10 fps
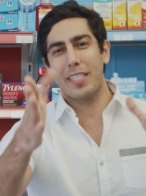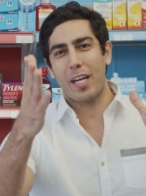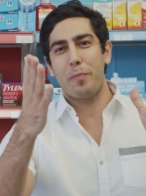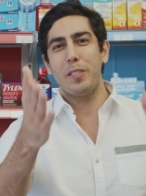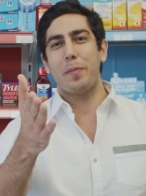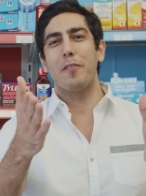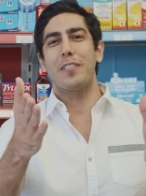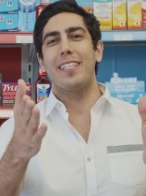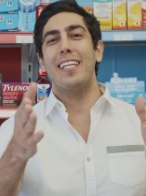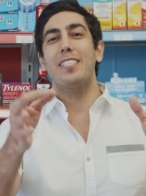já quero pedir para
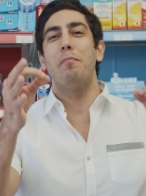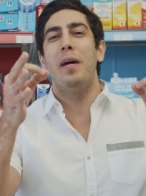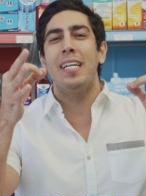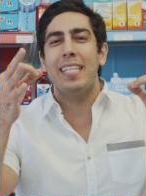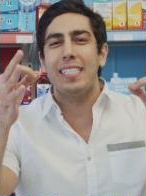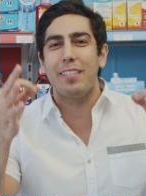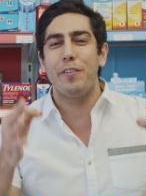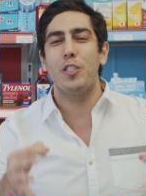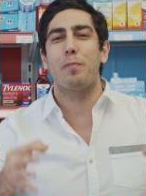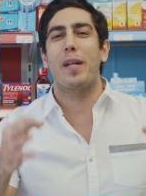vocês, manda esse
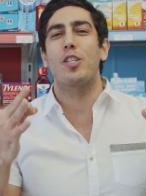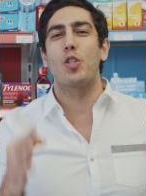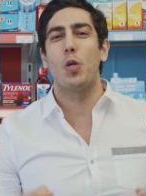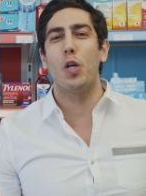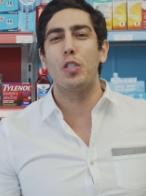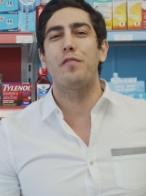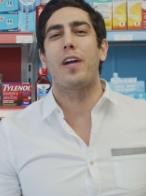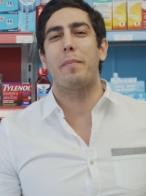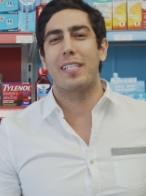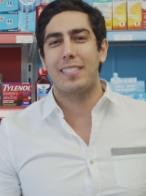vídeo para todo
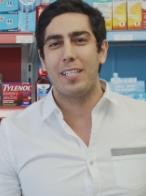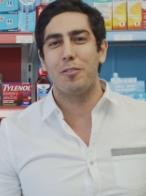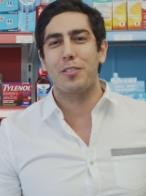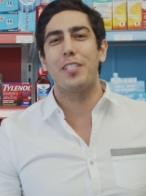farmacêutico